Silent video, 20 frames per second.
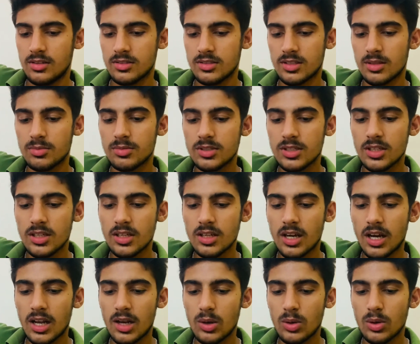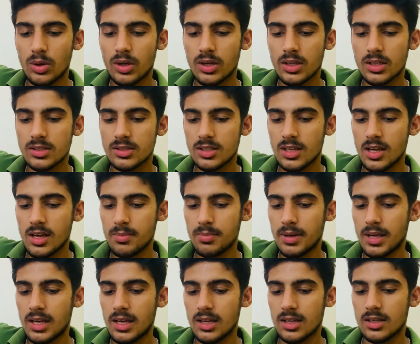सब्जी आलू और किसके हैं
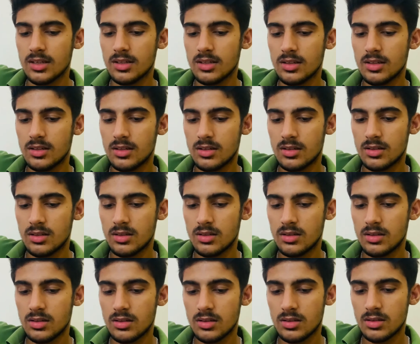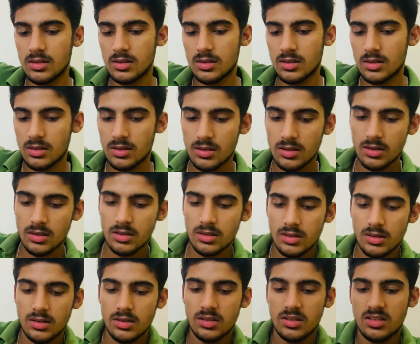पालक हाँ,
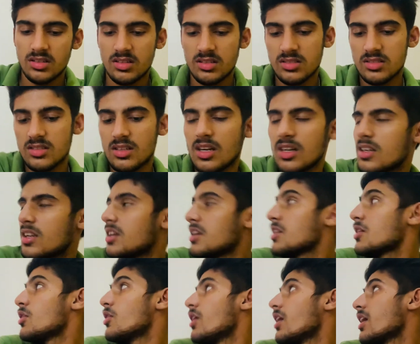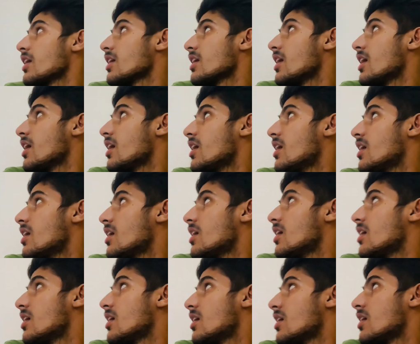साठी के
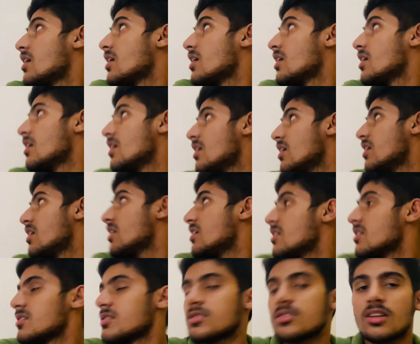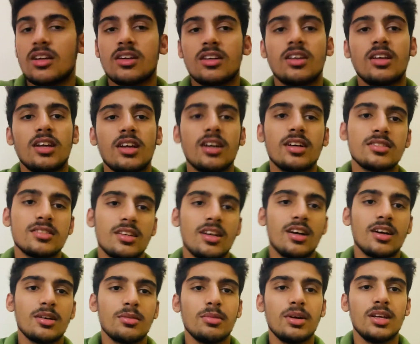साग साठी का
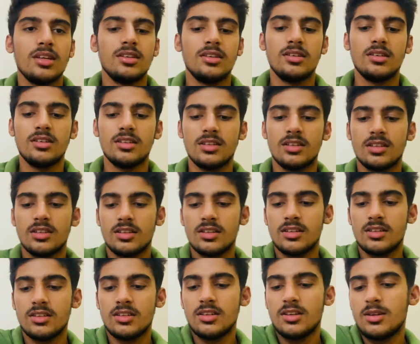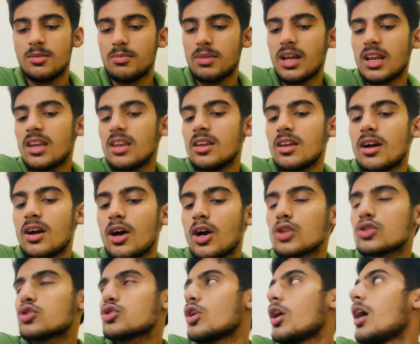साग भाई पहले
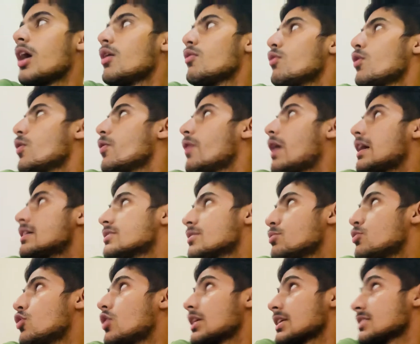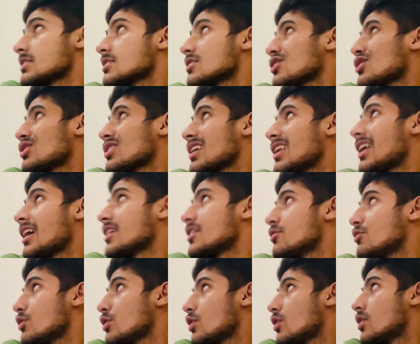अच्छा वो वहाँ से बुआ कैसे तोड़ के लाए थे वो